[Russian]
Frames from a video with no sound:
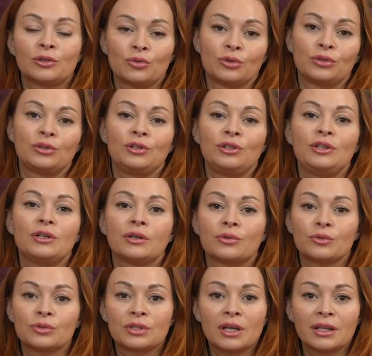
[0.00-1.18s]
тот и
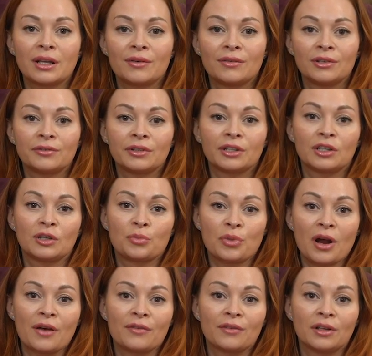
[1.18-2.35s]
устанавливает
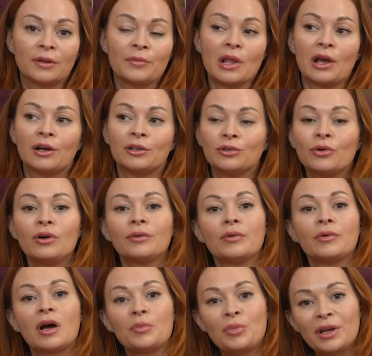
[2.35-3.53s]
правила. Но,
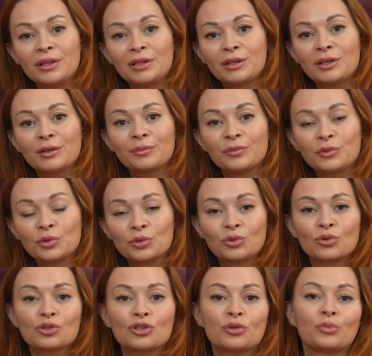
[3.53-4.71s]
опять-таки, тут
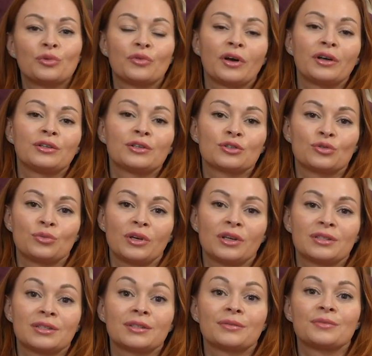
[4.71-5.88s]
тоже бывают,
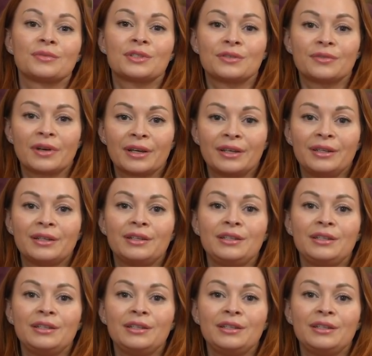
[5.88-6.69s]
разумеется, свои